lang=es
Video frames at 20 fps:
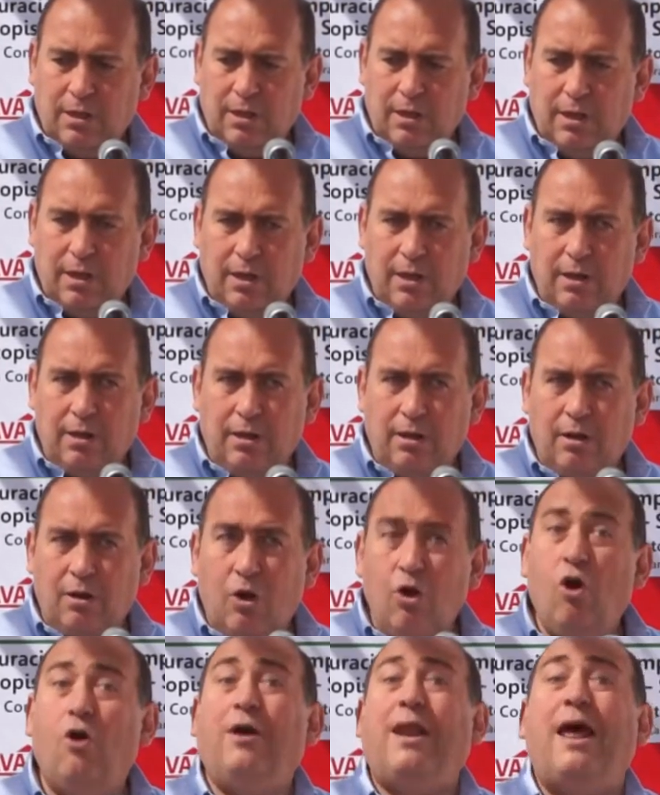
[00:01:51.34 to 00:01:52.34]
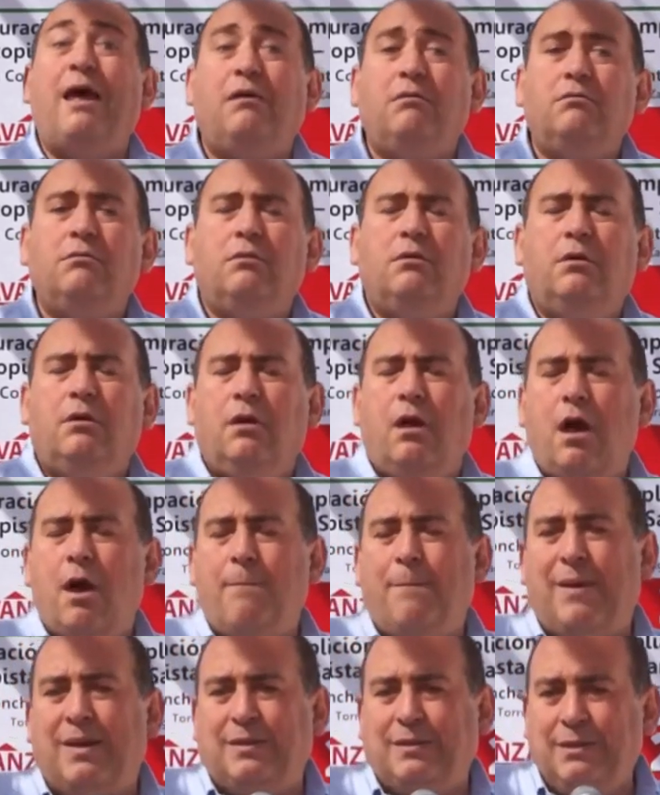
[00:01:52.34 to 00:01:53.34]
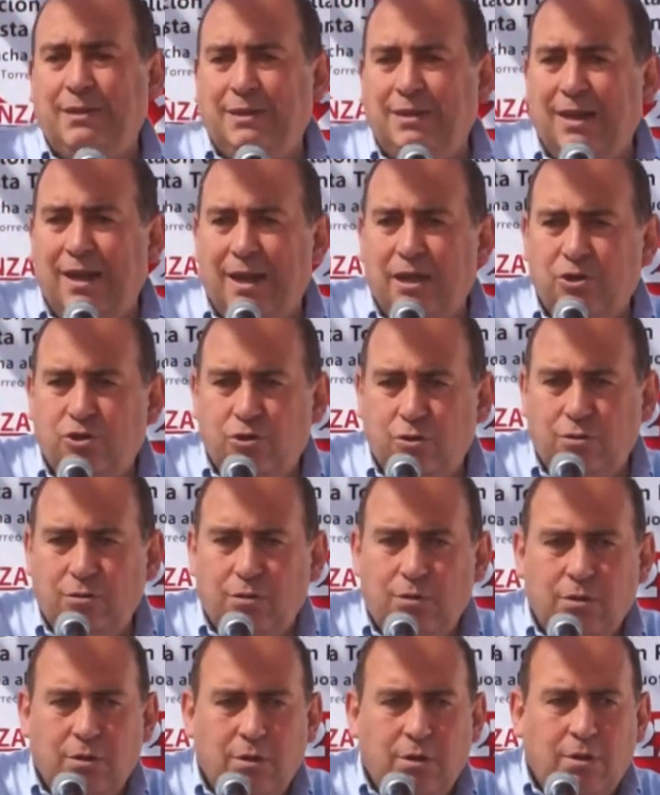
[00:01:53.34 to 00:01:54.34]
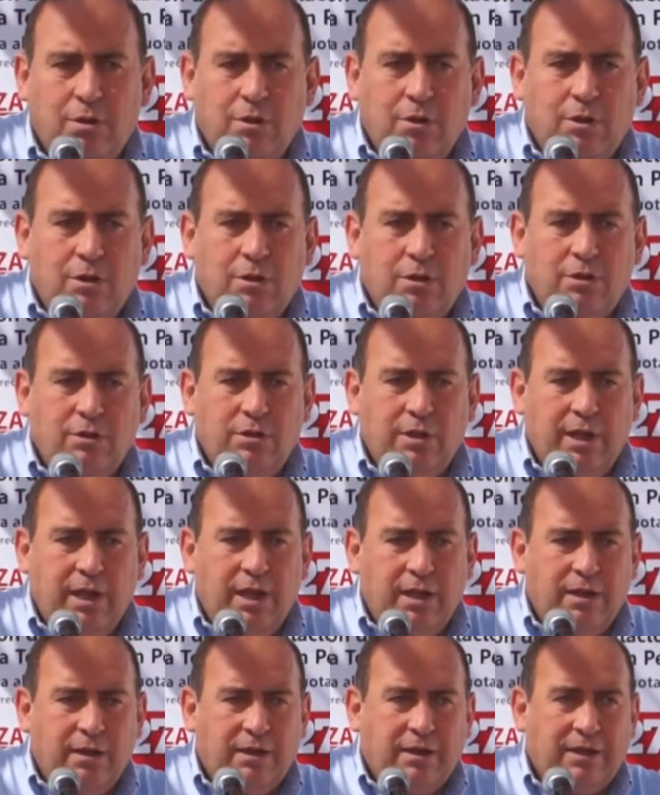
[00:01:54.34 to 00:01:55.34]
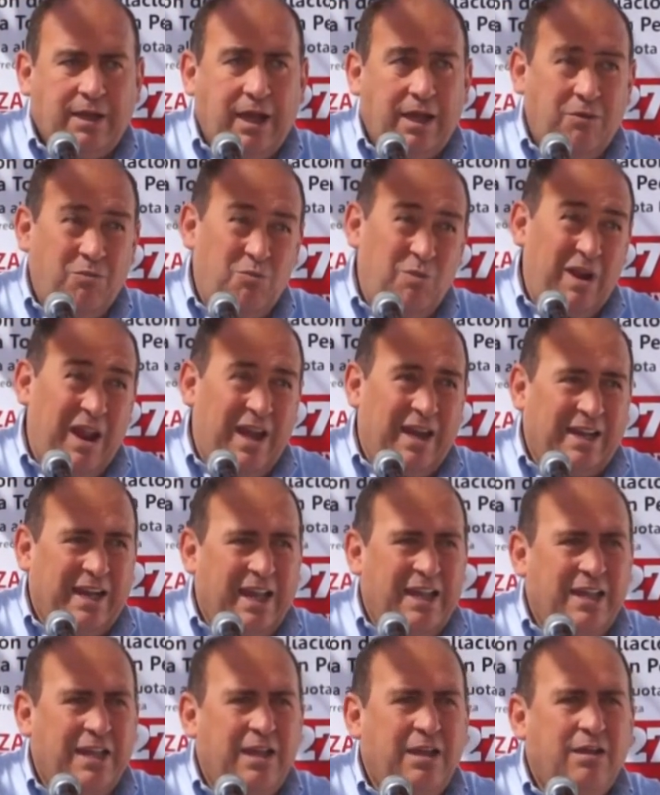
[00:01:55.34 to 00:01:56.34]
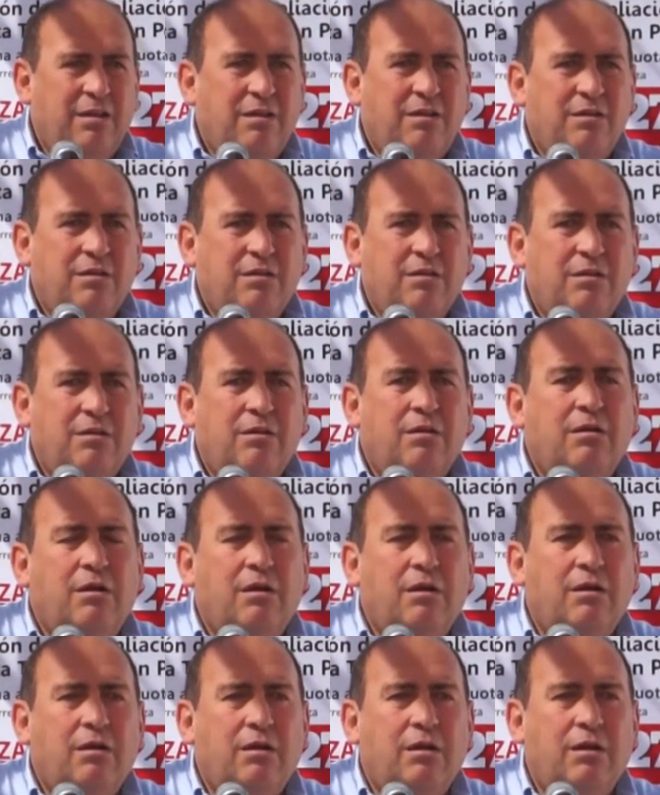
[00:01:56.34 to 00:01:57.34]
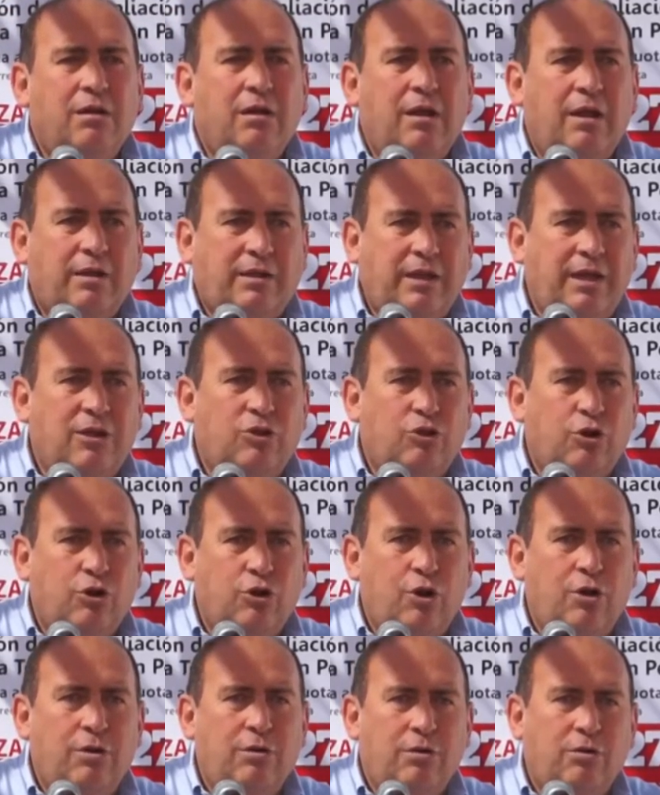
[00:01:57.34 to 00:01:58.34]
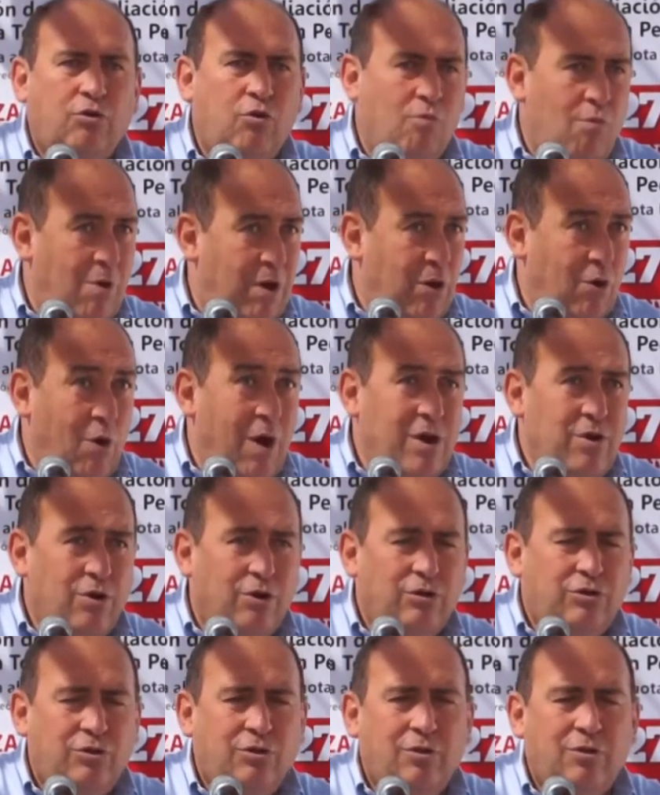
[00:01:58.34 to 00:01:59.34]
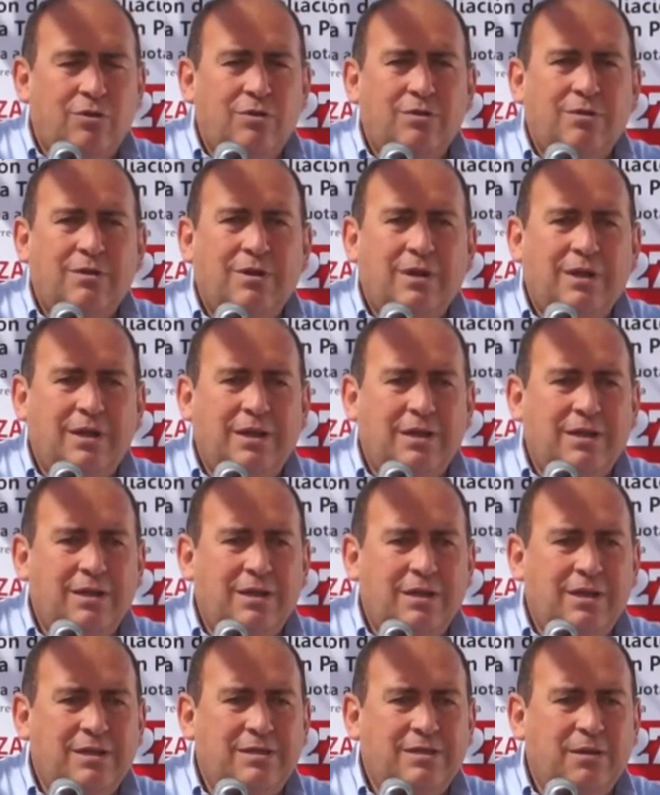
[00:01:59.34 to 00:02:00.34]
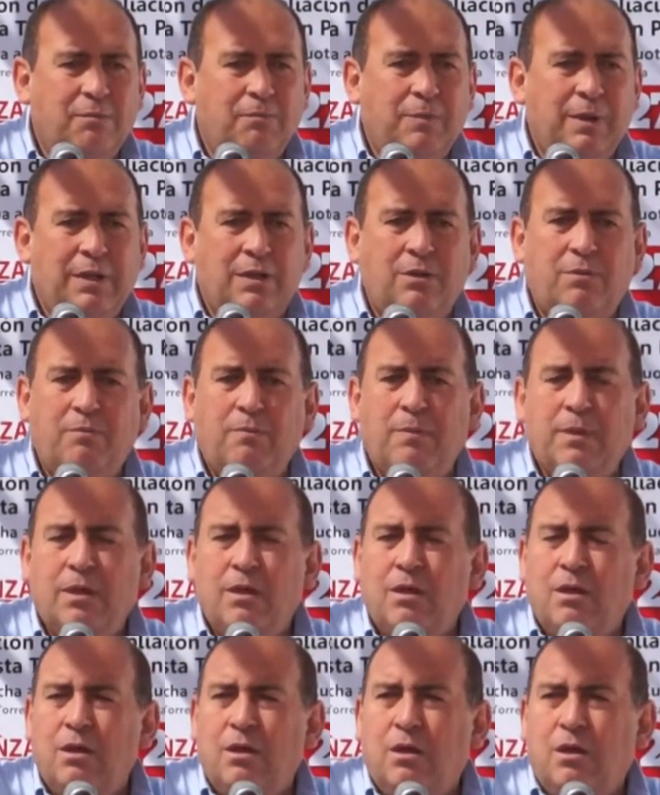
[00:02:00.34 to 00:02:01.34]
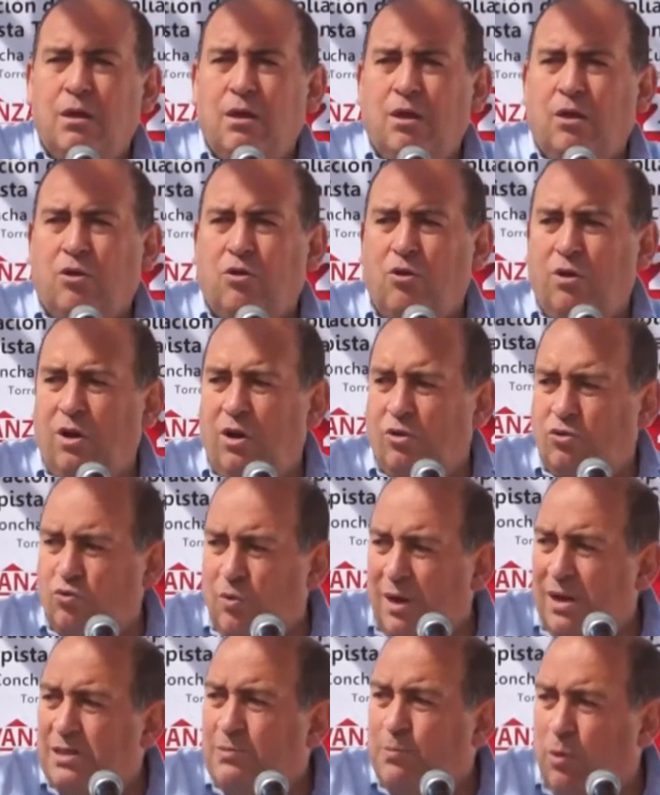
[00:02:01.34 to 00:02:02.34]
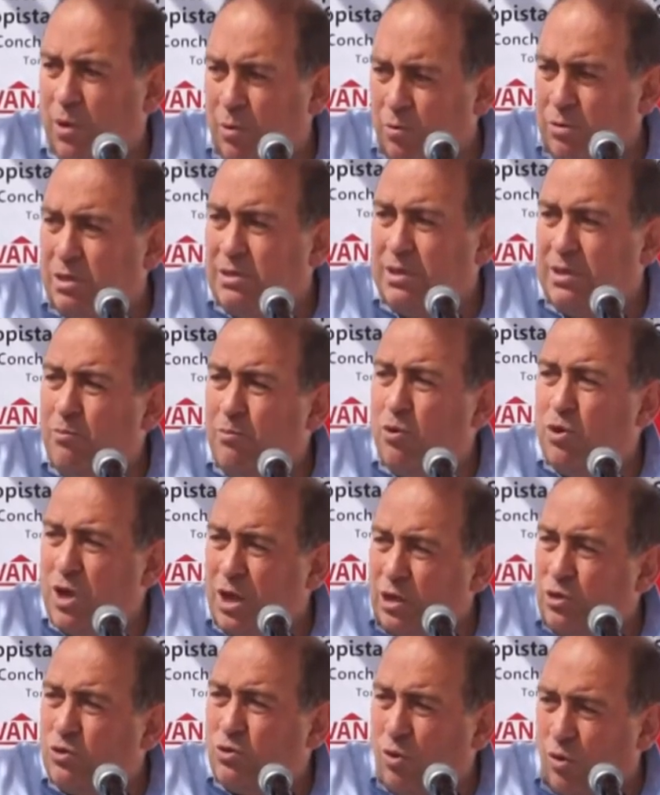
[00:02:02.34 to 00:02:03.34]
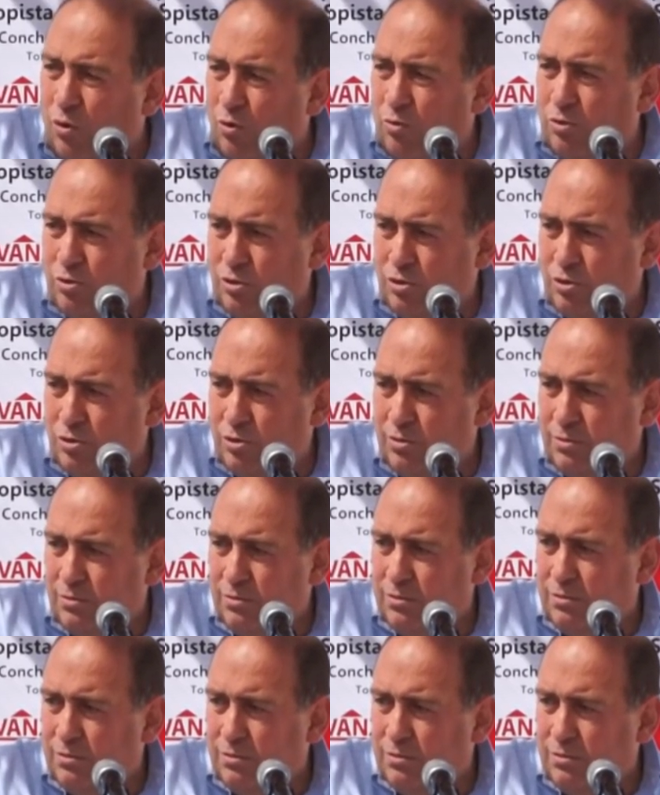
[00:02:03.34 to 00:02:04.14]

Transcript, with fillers: eh, logra a partir del hecho de que hay un alcalde aquí en Torreón como hay otro en, San Pedro, con los cuales podemos proyectos conjuntos.